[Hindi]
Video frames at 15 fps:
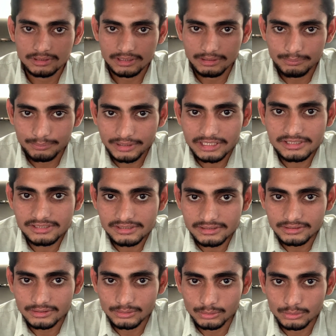इम्प्रेस
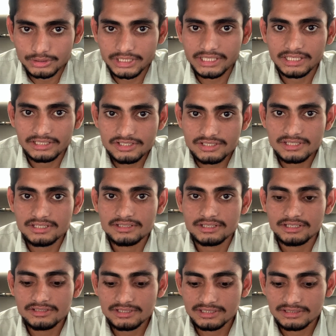हो जाए इस चीज
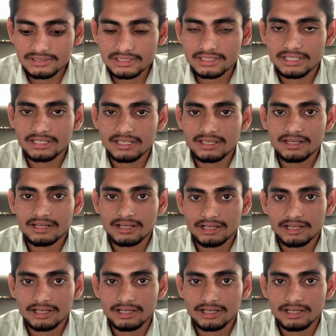इस चीज़ से कि क्या